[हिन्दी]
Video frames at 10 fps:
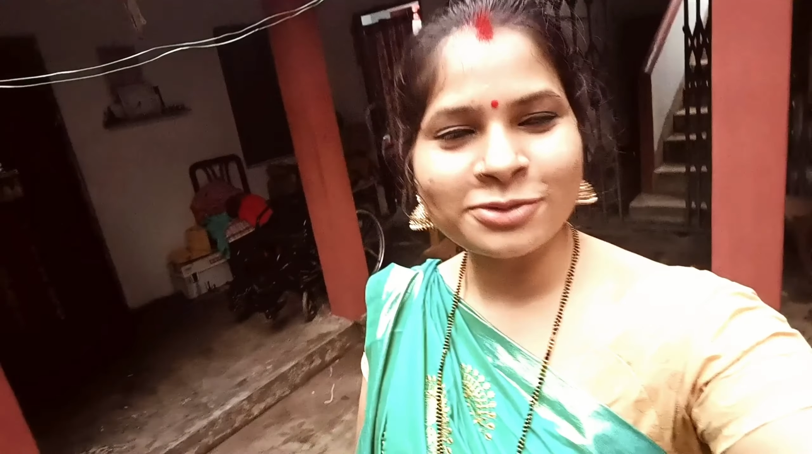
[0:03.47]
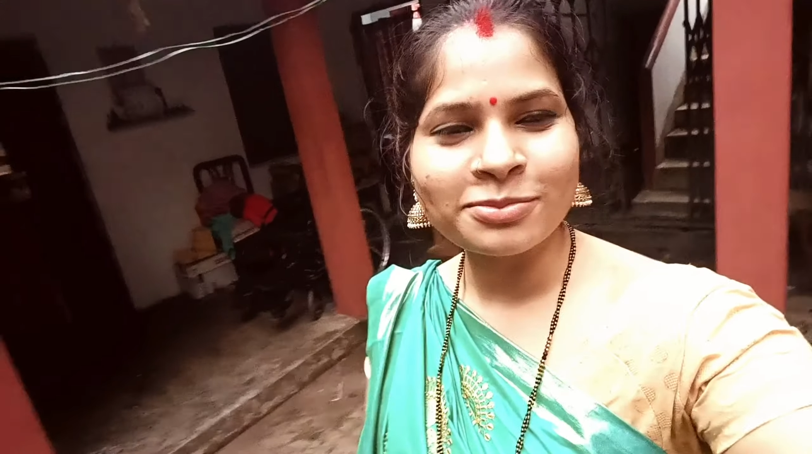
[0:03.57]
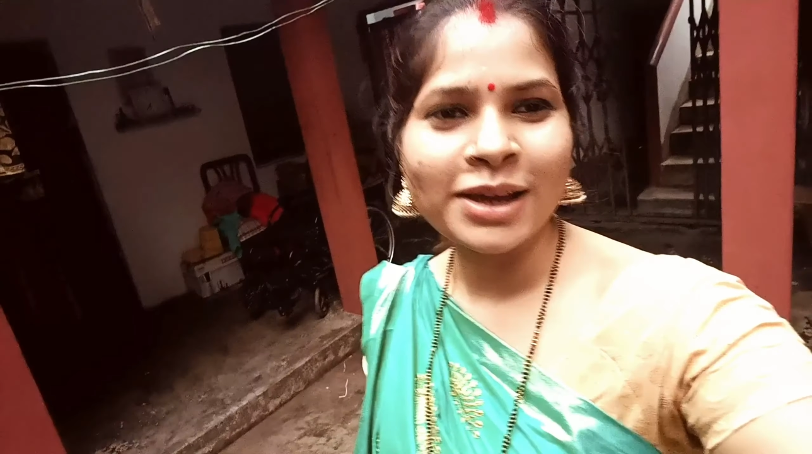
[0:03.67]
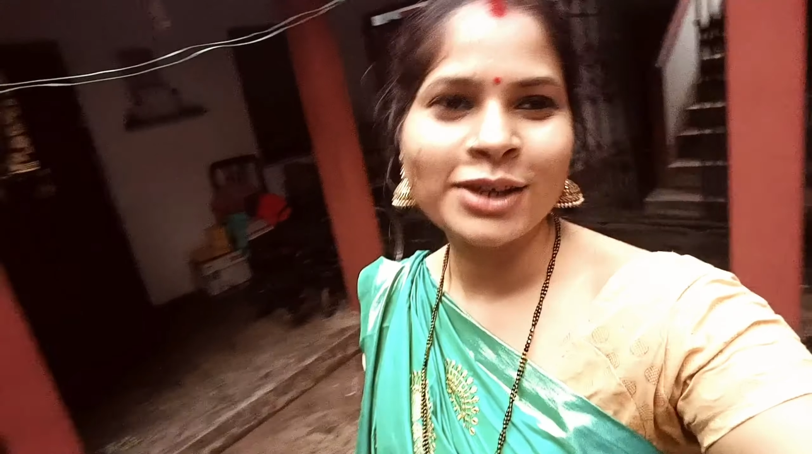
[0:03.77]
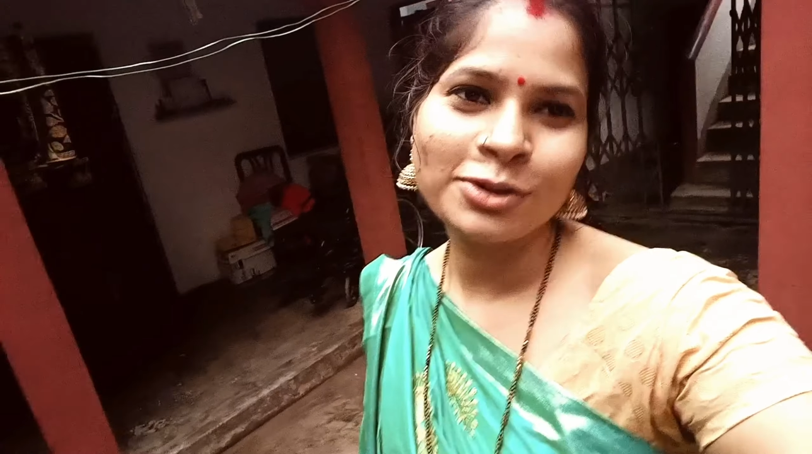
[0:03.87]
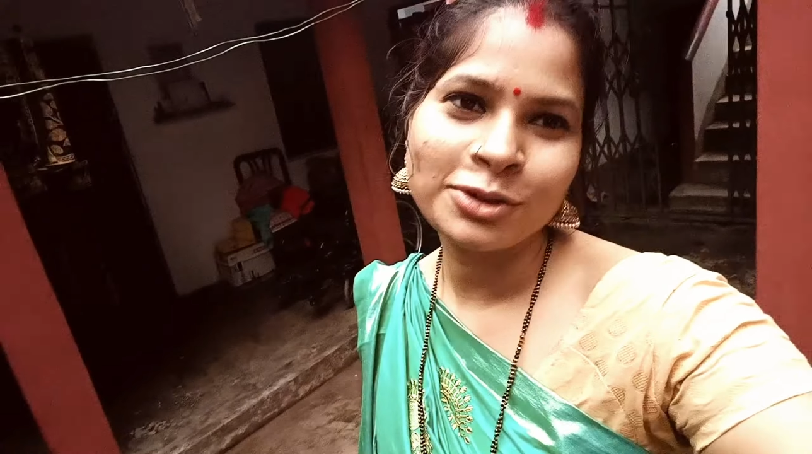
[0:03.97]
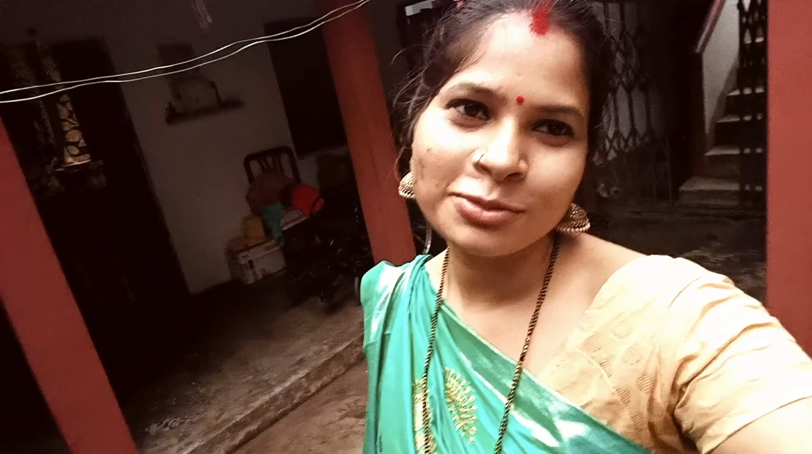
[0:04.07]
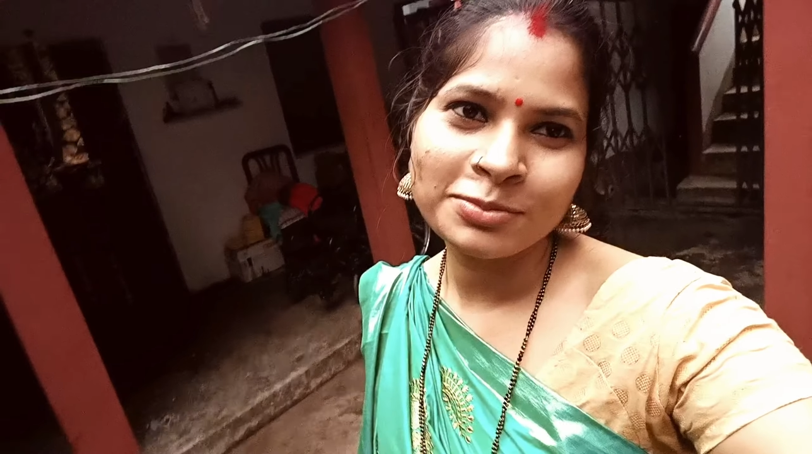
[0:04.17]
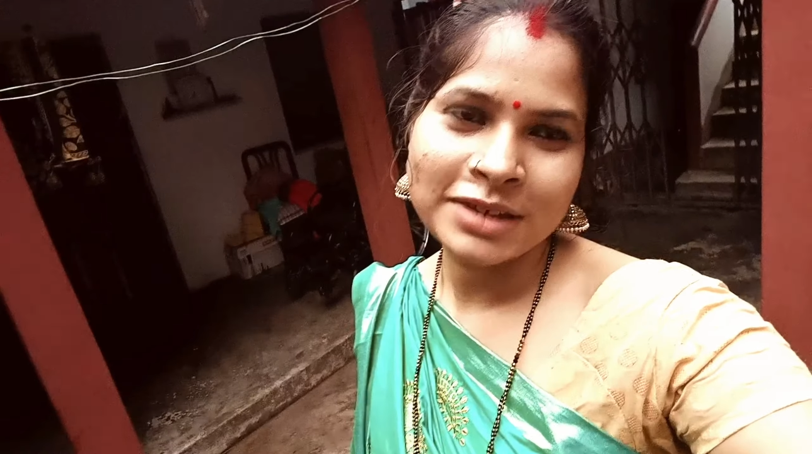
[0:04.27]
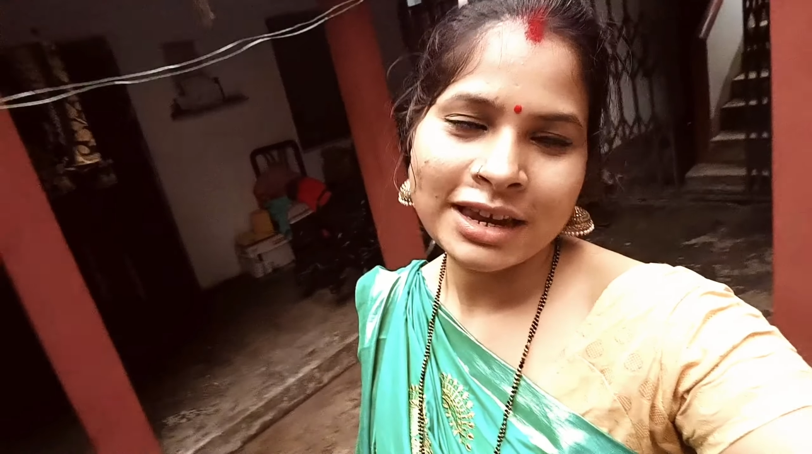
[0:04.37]
टू माय
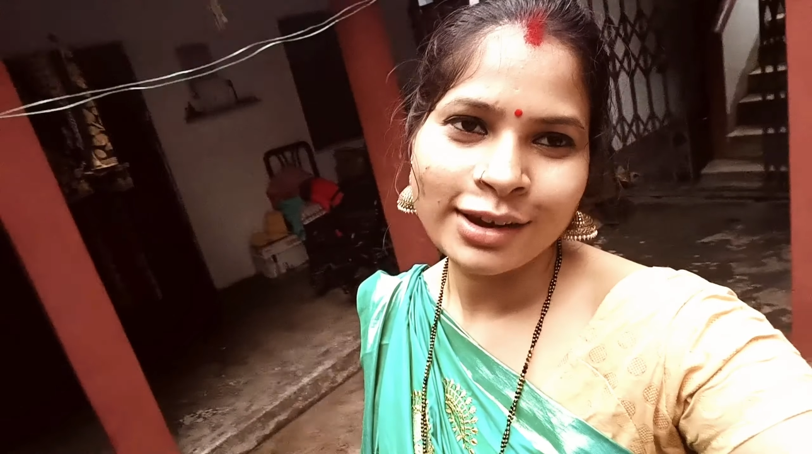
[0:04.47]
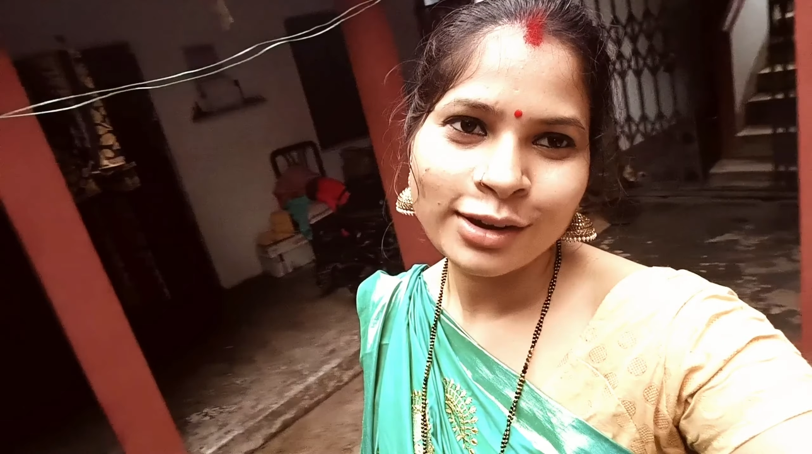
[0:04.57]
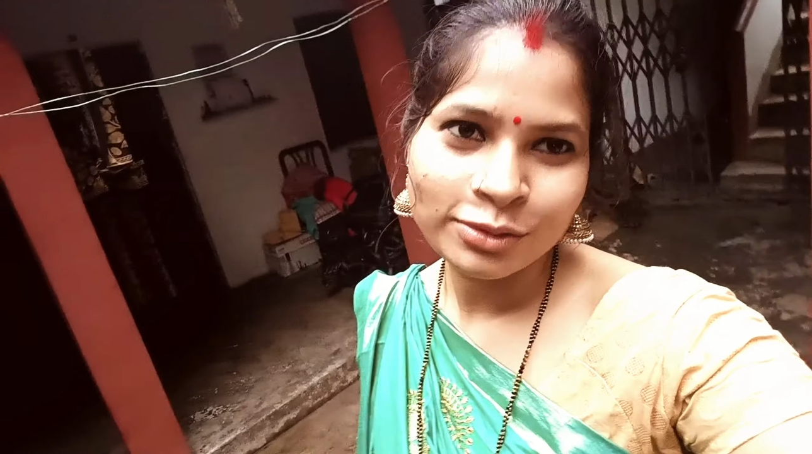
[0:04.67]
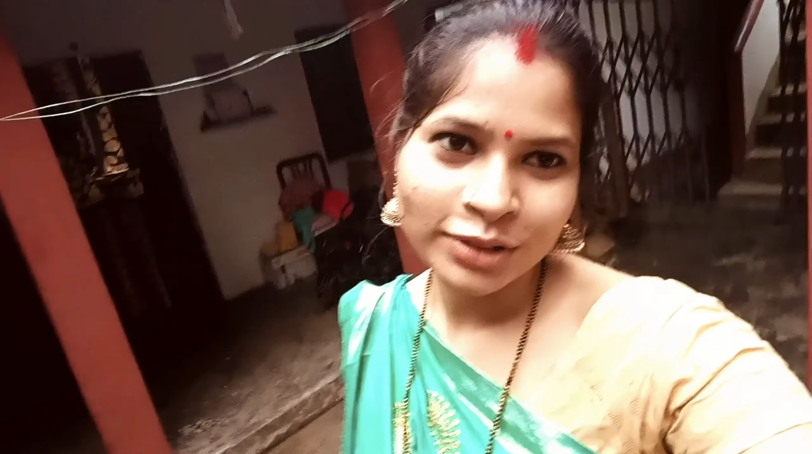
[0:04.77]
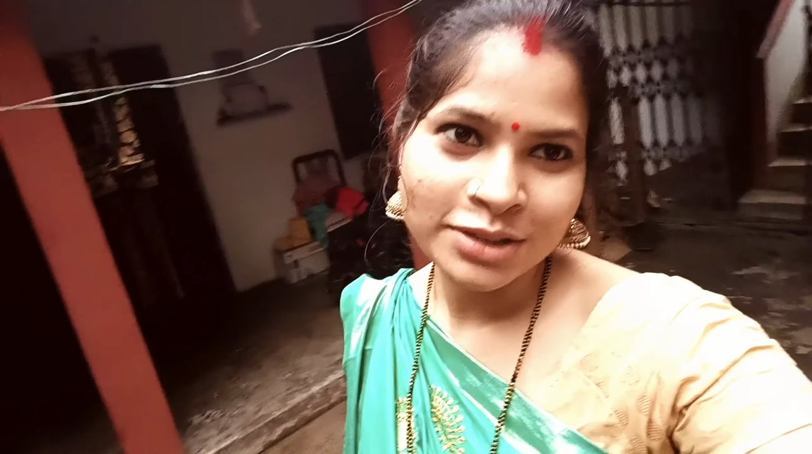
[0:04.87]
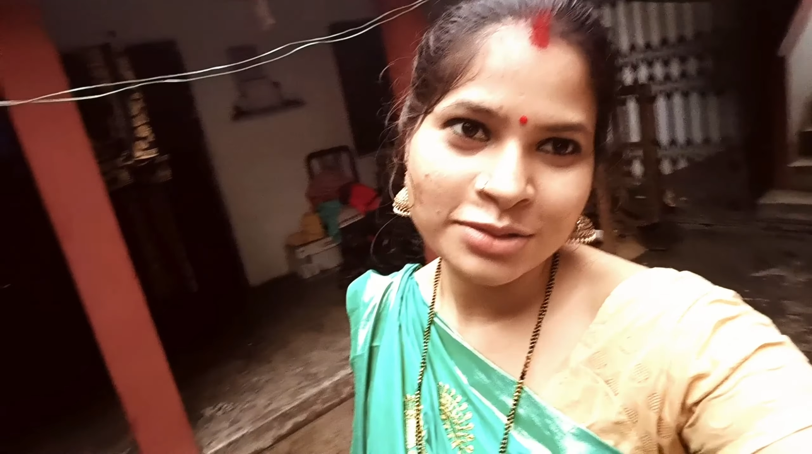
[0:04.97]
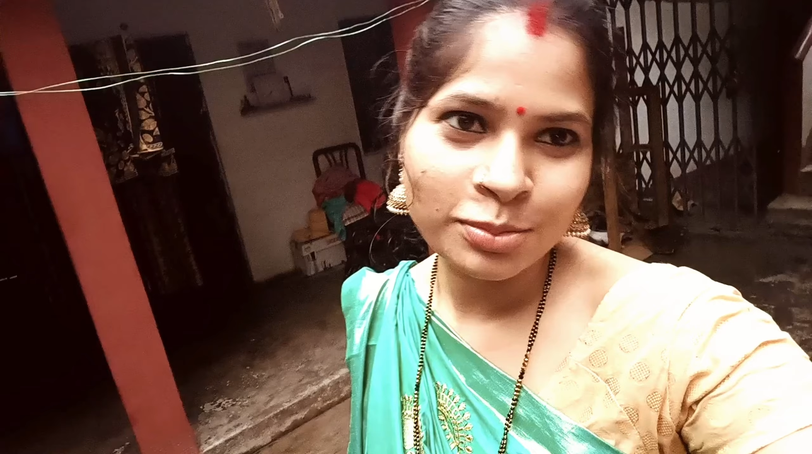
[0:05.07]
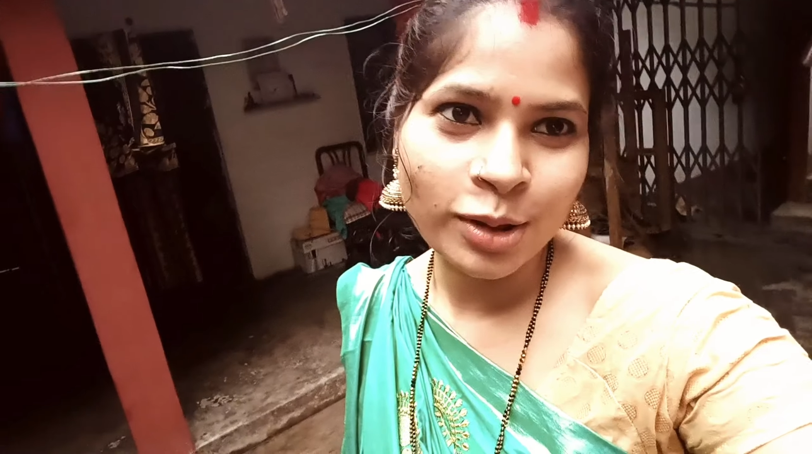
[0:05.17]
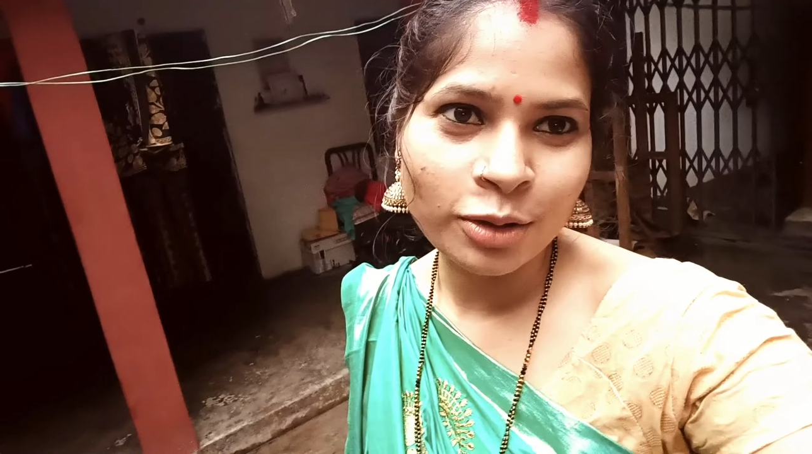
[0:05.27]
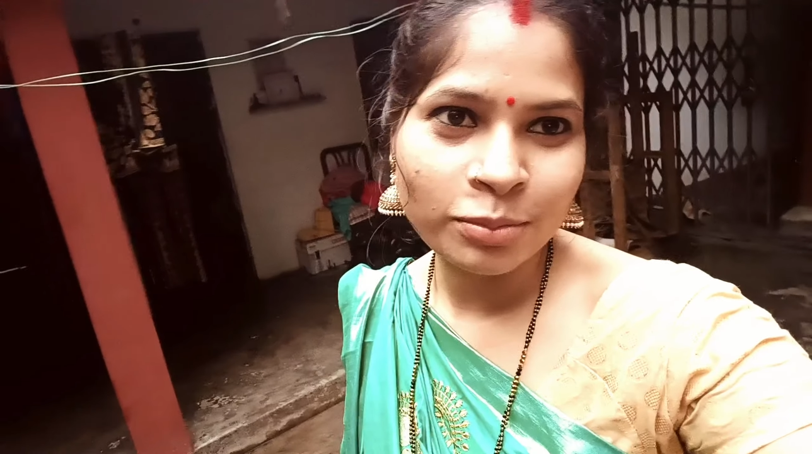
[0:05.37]
यूट्यूब चैनल नूतन्स
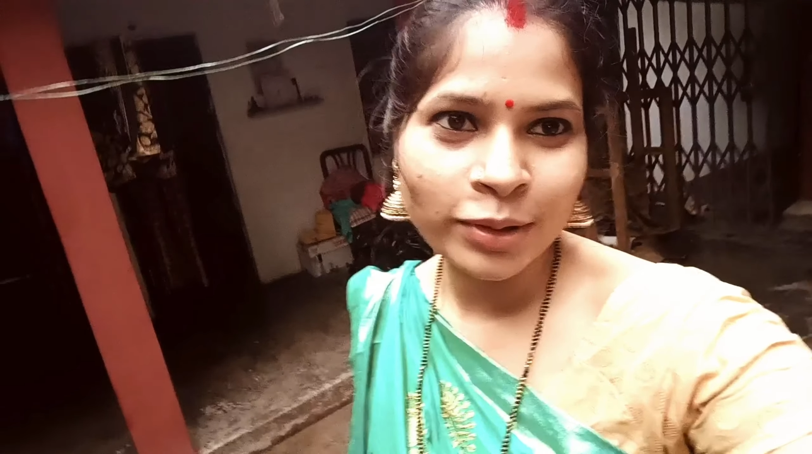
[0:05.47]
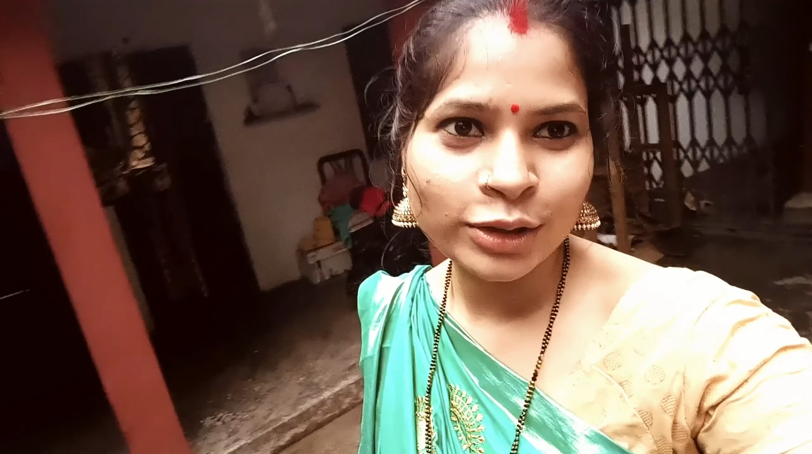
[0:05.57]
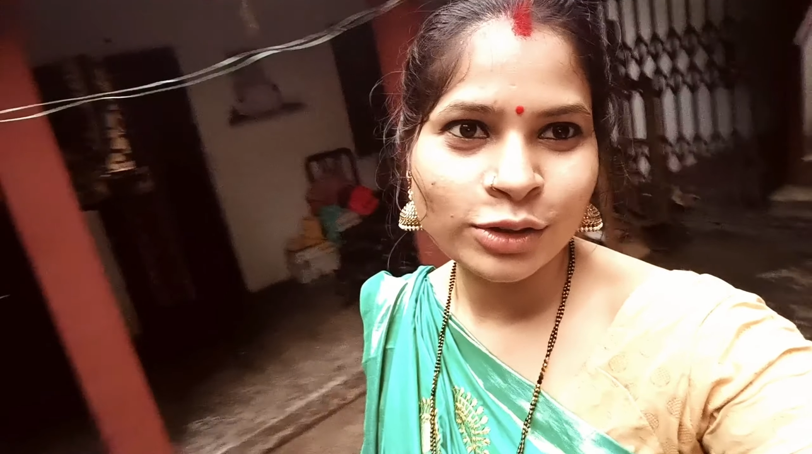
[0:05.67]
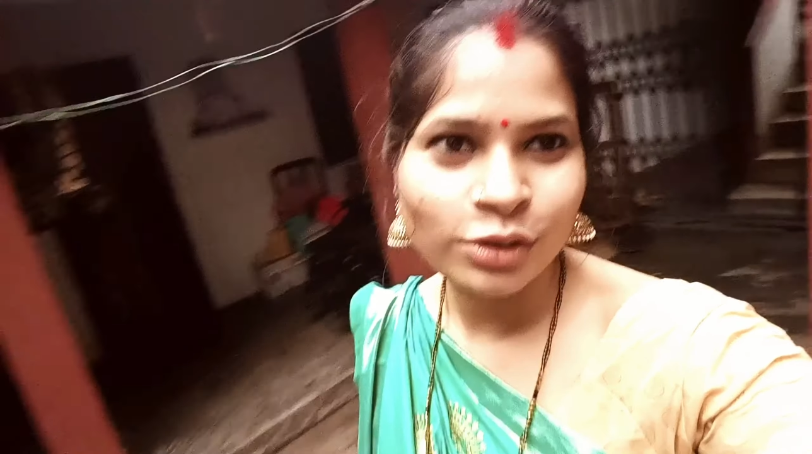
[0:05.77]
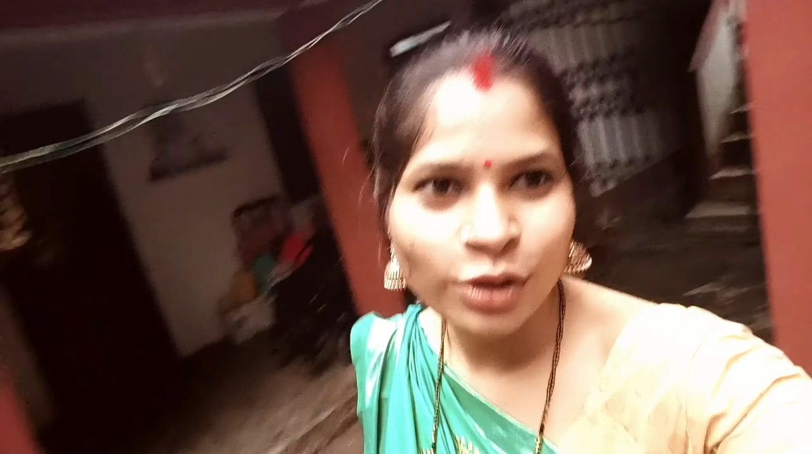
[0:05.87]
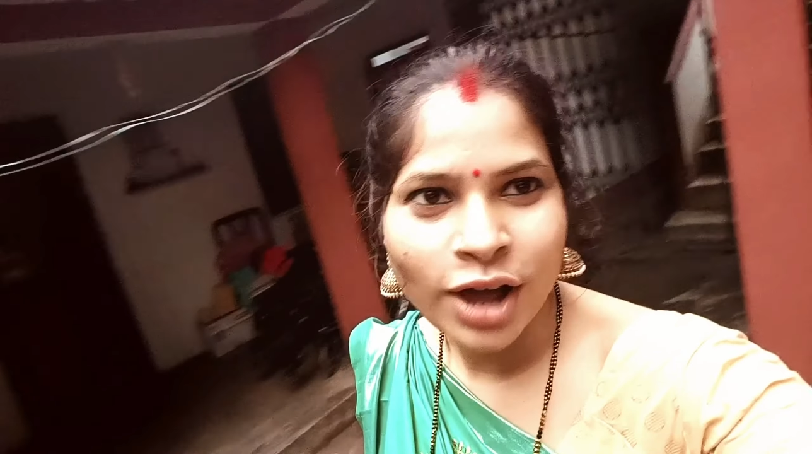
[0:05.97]
ब्लॉग में तो